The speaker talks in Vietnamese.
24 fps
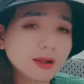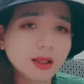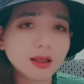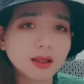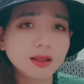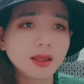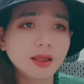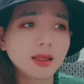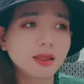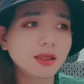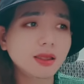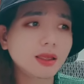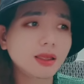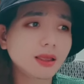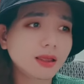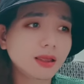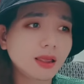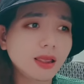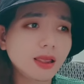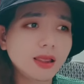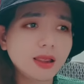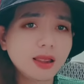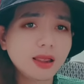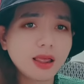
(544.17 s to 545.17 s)
ghi, ghi
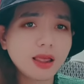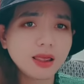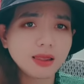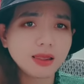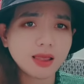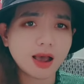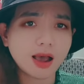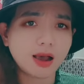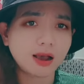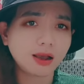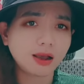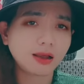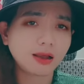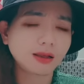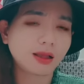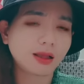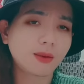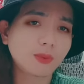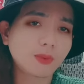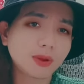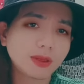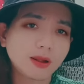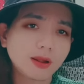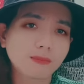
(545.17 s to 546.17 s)
ghi ghi nhận
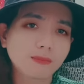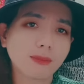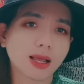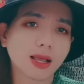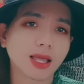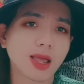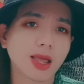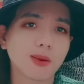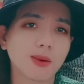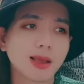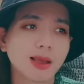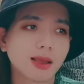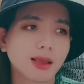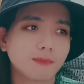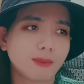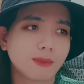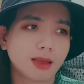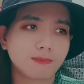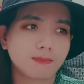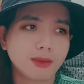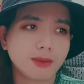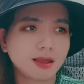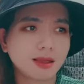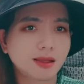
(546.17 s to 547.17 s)
không có thích mà kiểu mà
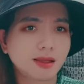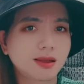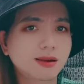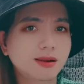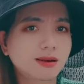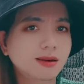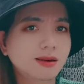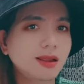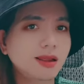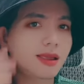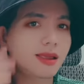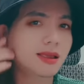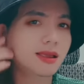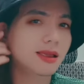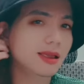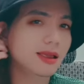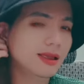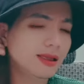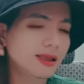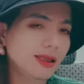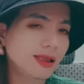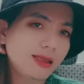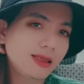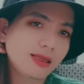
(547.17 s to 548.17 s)
mà mà ghi
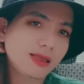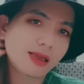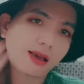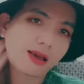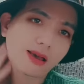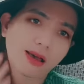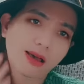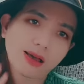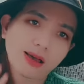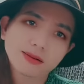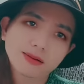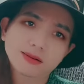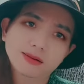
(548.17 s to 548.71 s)
ghi ghi nhớ